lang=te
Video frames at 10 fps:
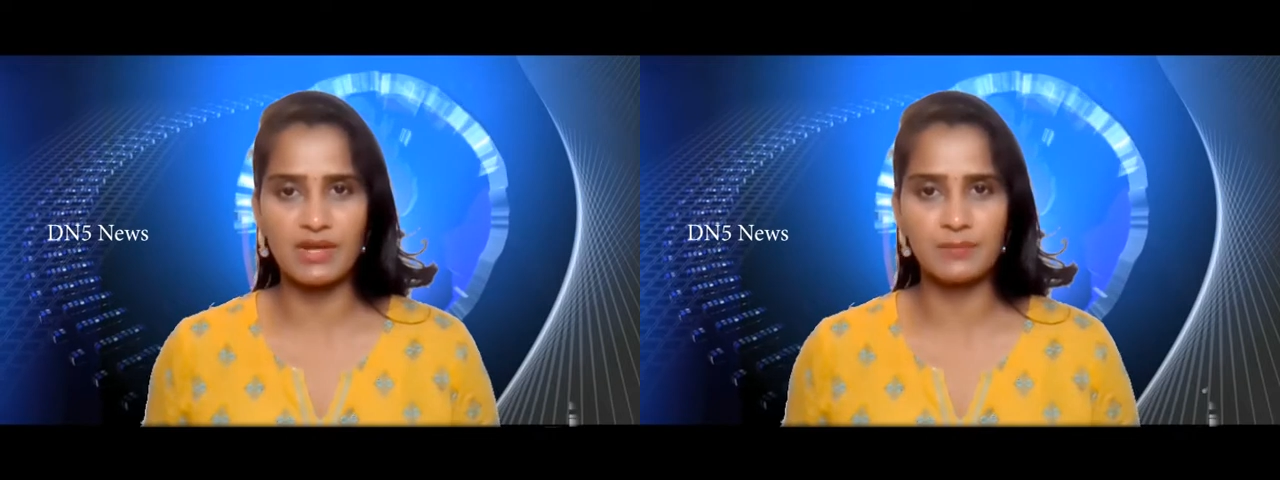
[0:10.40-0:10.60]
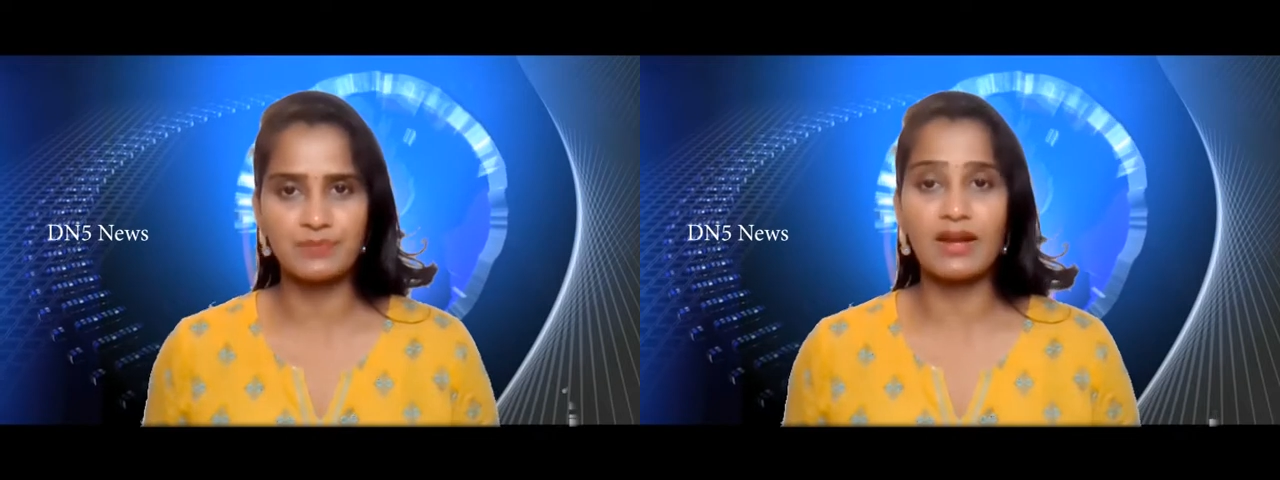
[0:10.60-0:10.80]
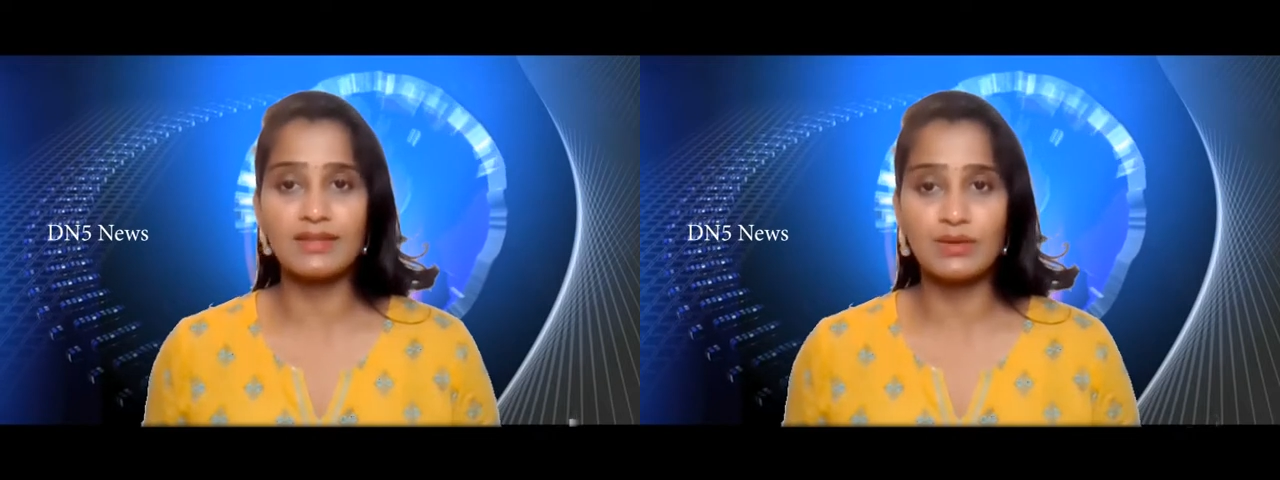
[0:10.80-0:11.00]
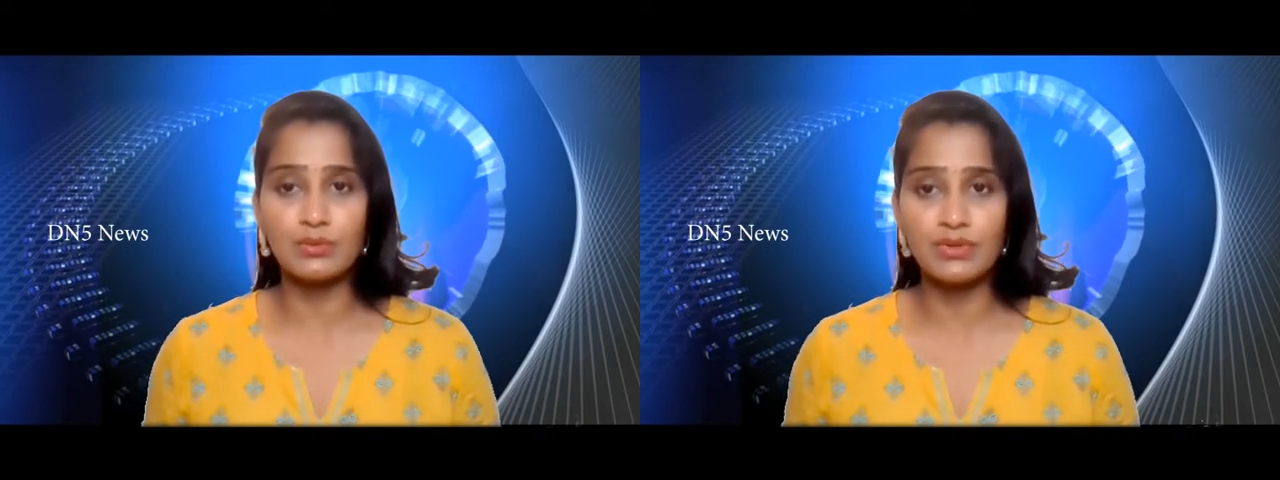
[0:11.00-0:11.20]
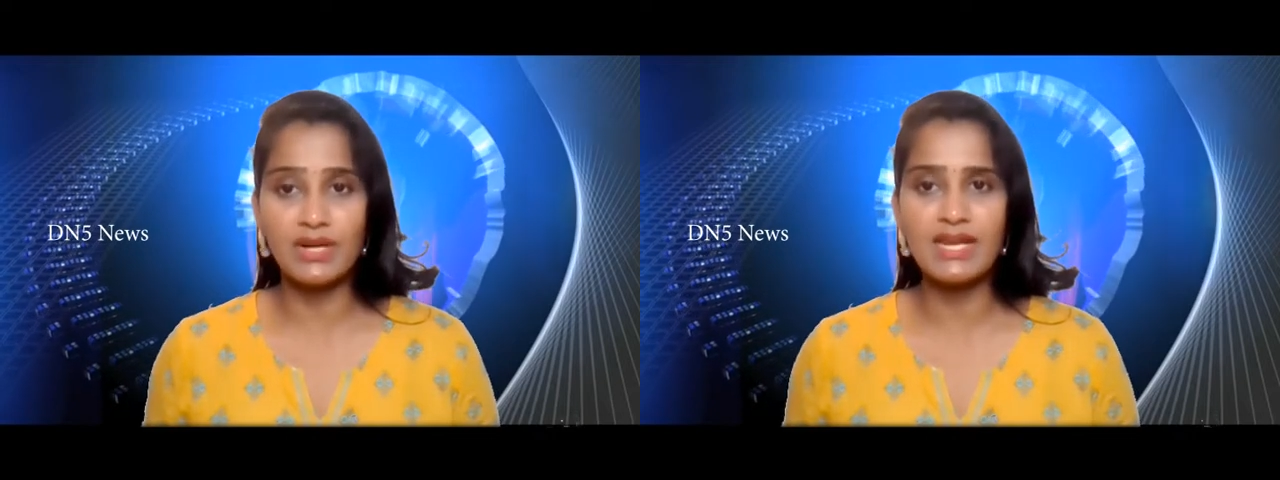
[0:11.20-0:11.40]
సేకరించారు
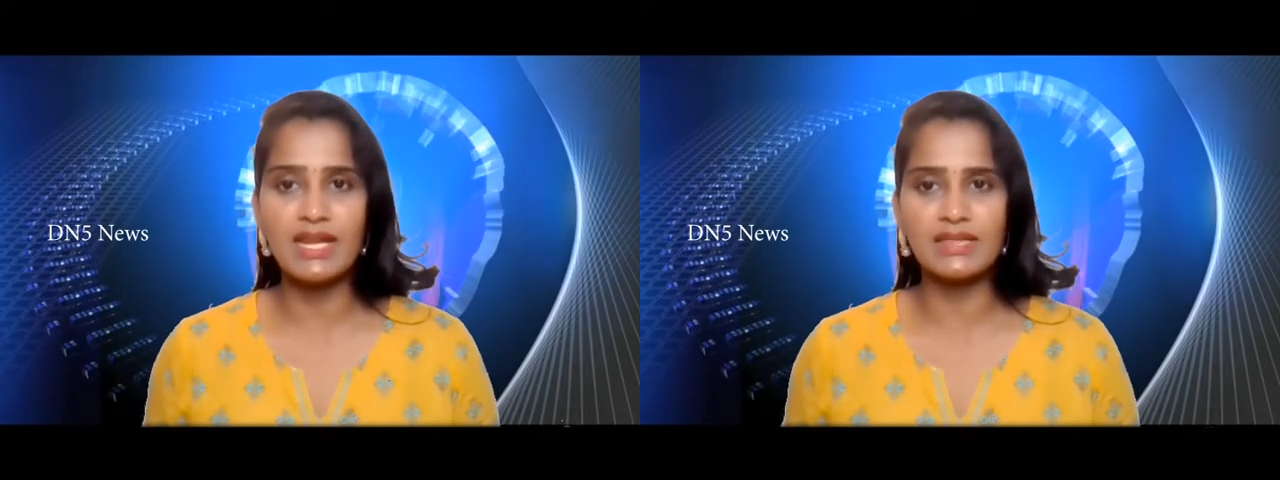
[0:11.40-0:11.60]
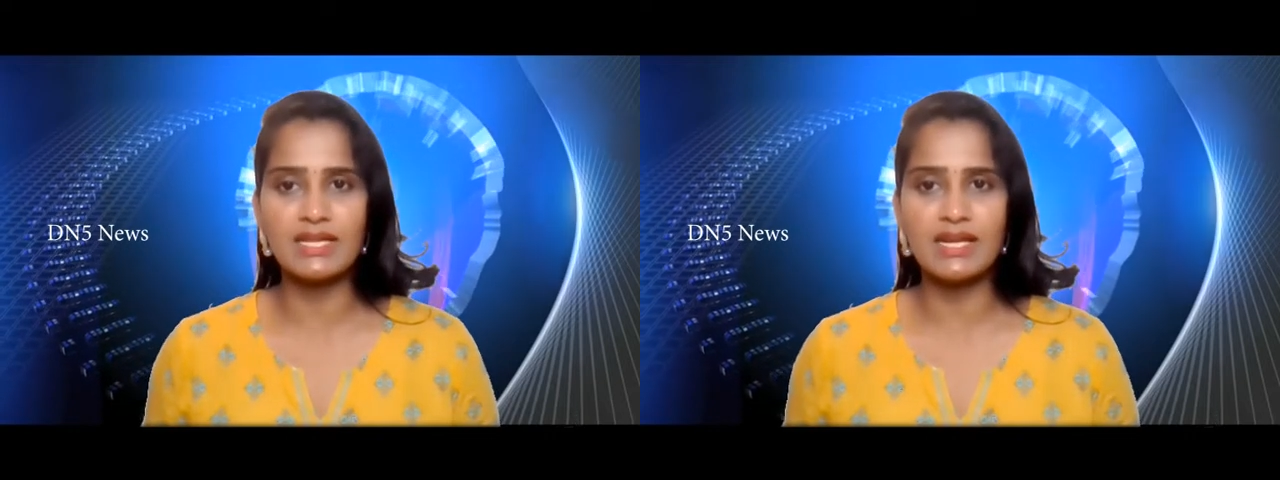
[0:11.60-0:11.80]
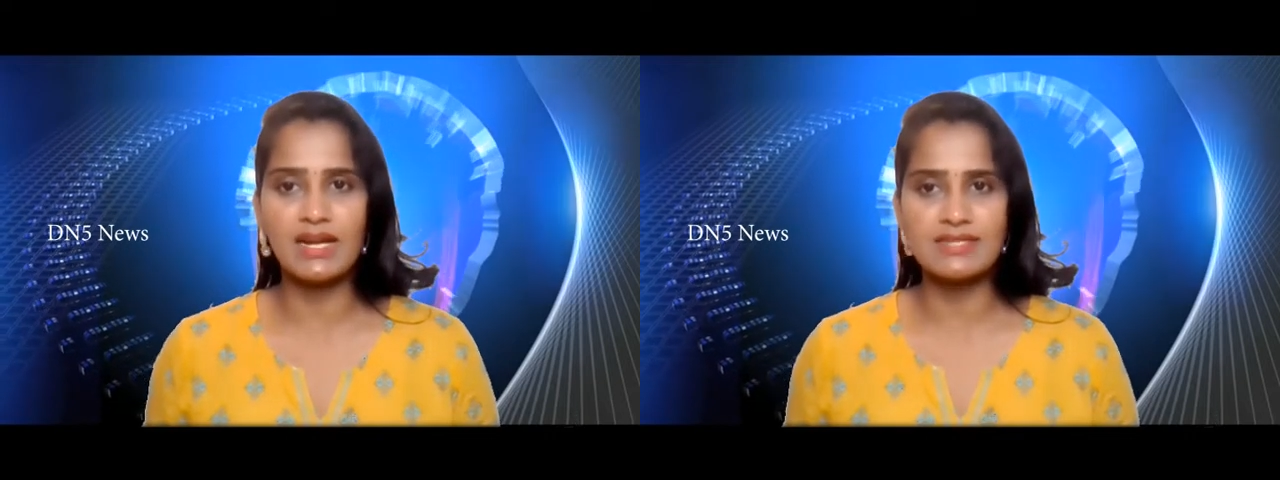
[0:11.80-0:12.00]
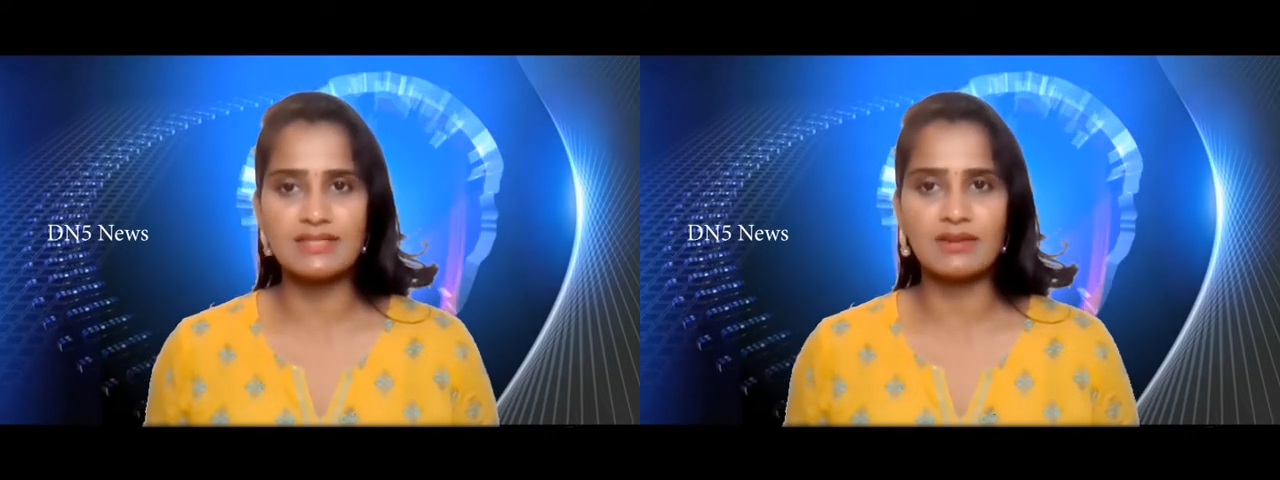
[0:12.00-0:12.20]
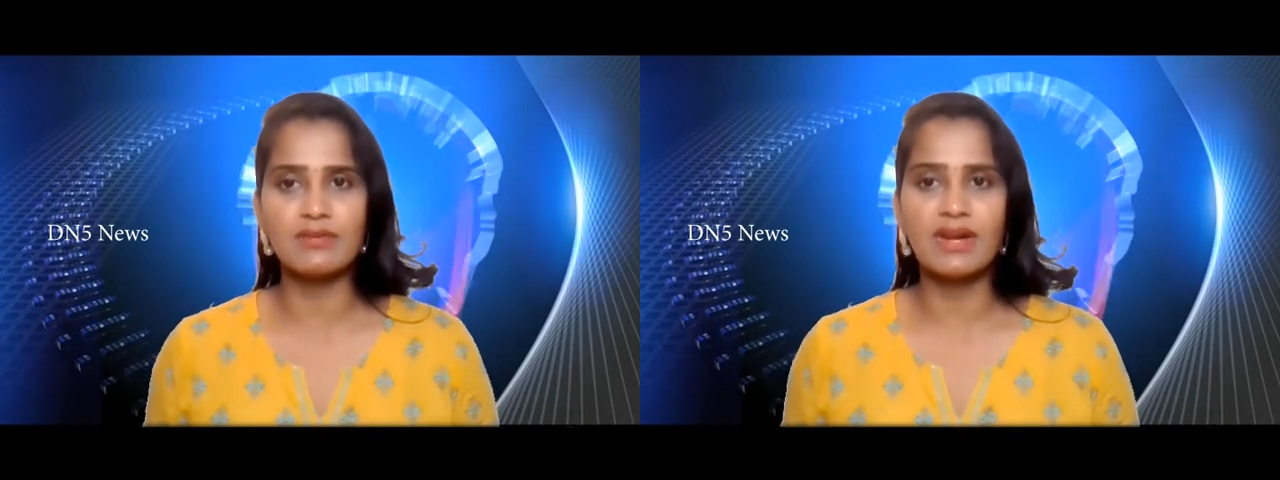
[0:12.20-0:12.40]
అర్హత ఉండి నేతను
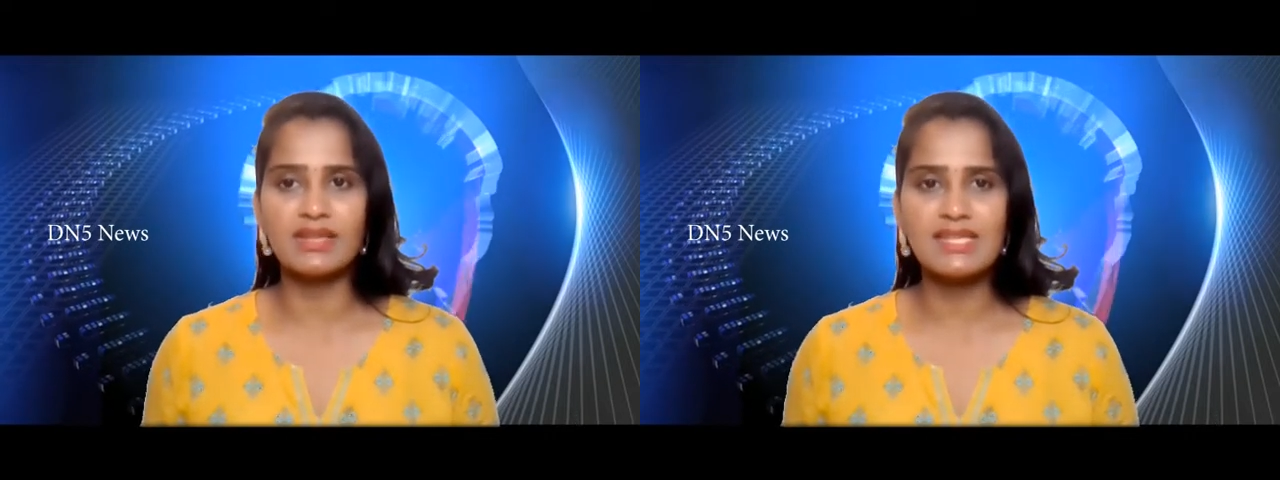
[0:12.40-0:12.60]
నేస్తం